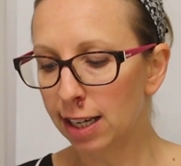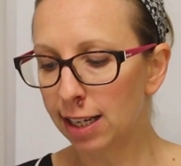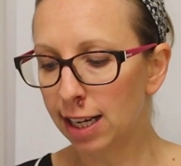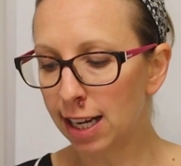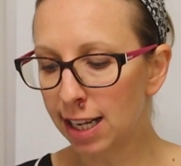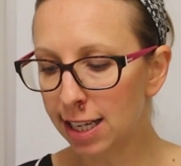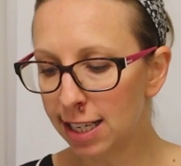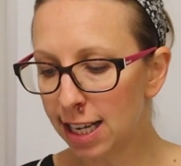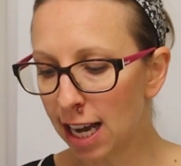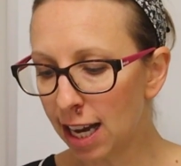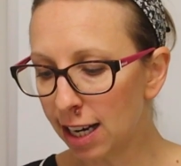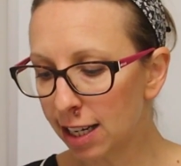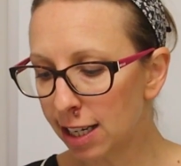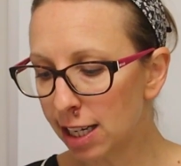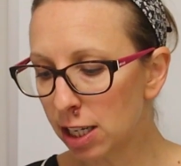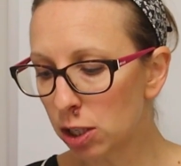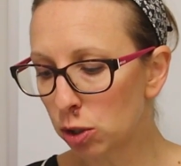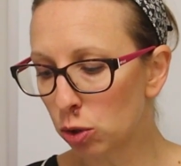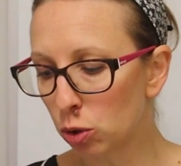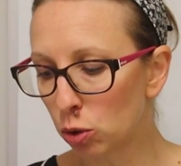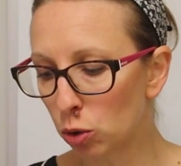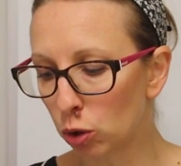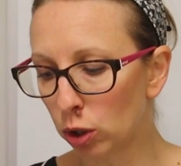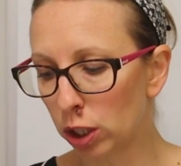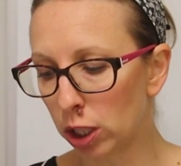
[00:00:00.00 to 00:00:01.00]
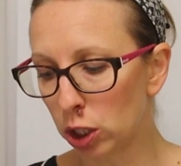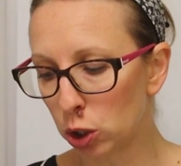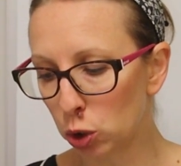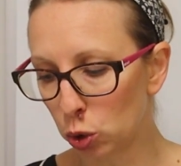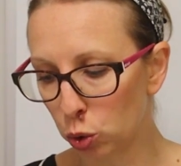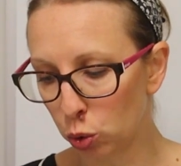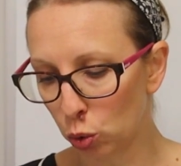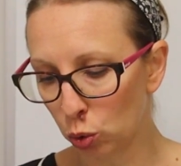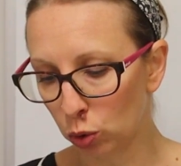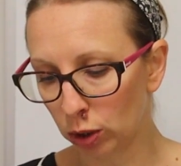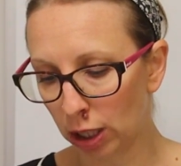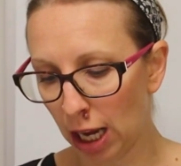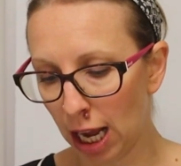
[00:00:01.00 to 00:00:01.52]
negli anni sono
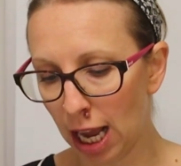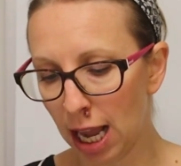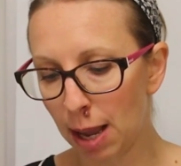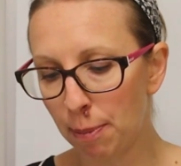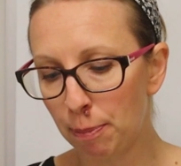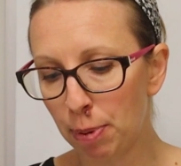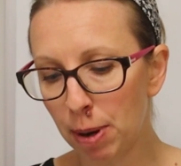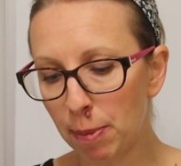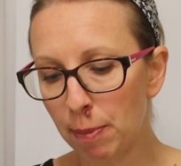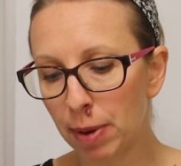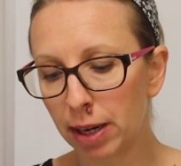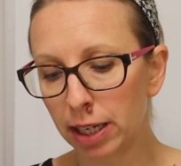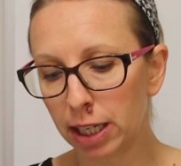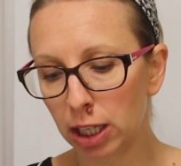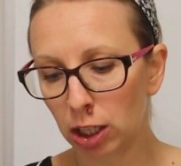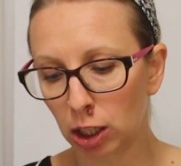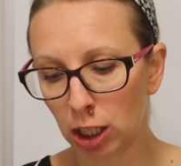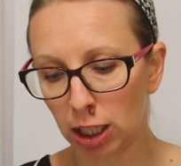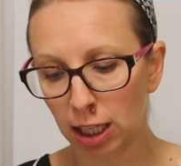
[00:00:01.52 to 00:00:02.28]
cresciuta e prima di,